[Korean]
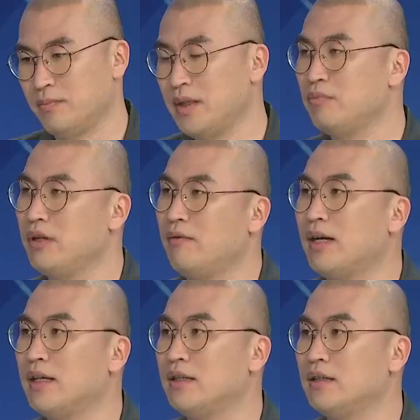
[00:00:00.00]
피부에
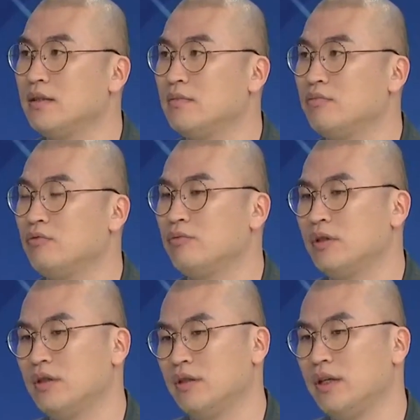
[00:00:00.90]
와닿는
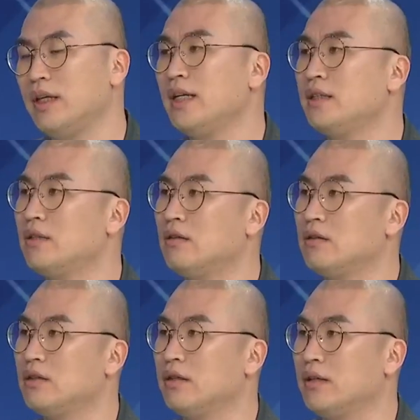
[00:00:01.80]
부분은 예.
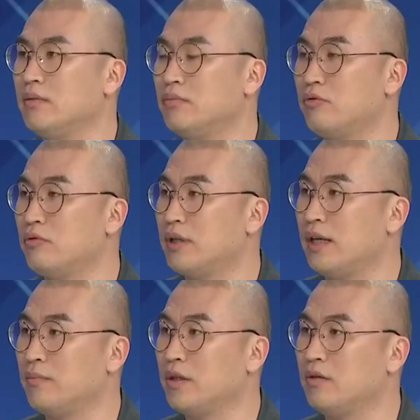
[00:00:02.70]
일회성적인
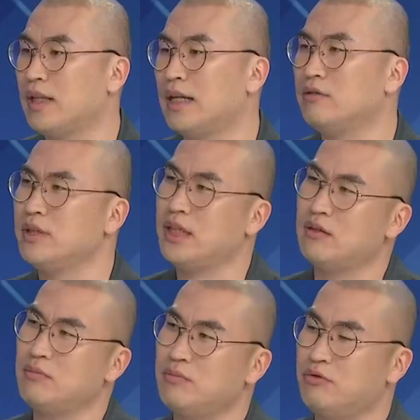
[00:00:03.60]
프로그램 그리고 단순
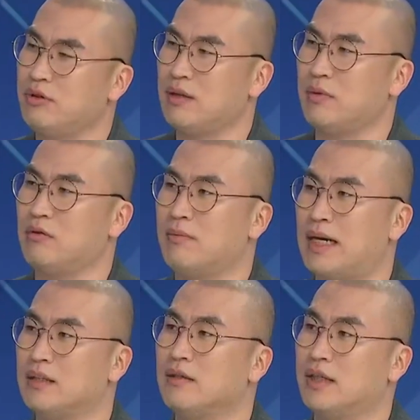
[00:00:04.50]
체험 프로그램이 너무
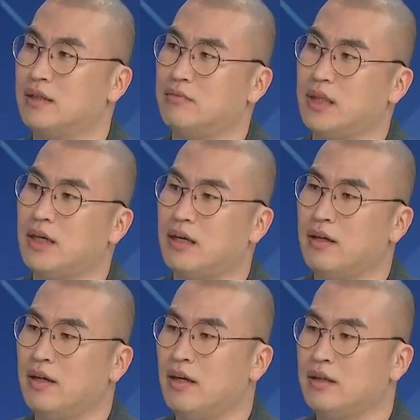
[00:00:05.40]
많은 것 같습니다.
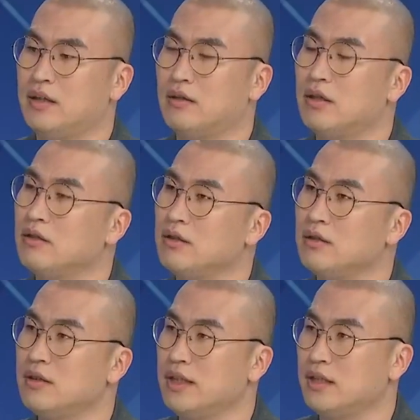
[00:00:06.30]
지역
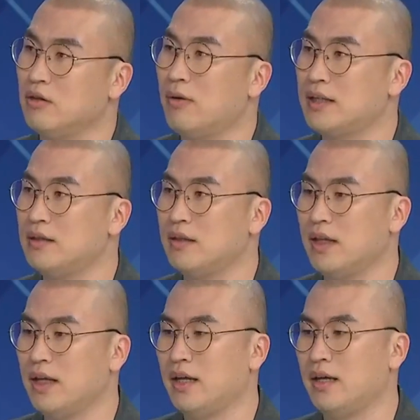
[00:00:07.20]
청년들이 들어왔을
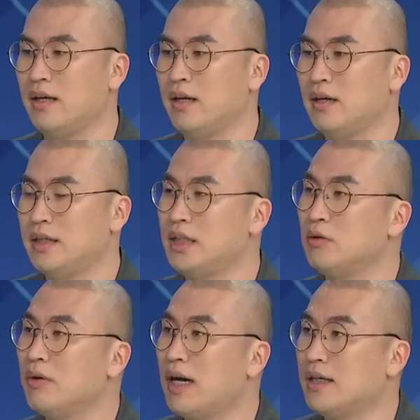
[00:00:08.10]
때
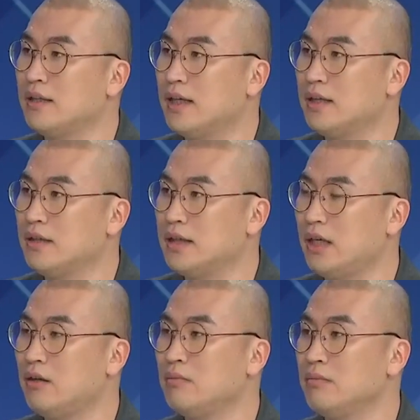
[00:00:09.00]
지속 가능한
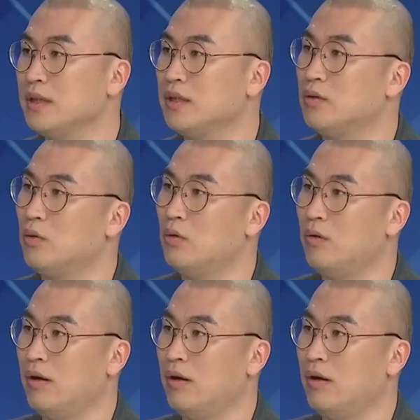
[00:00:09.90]
체험 그리고